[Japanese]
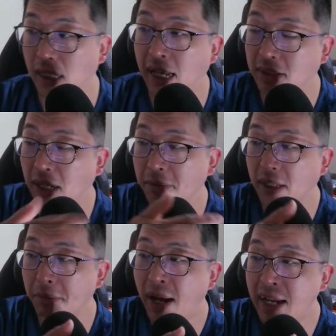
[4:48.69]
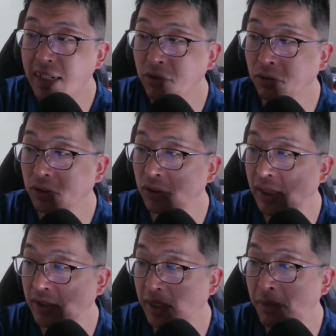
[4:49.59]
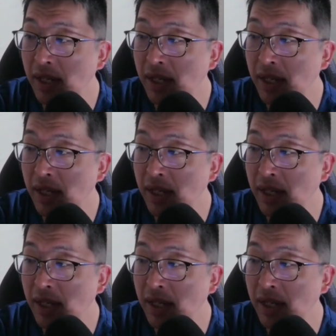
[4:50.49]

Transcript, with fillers: あ、とか、マイクの後ろにあるから、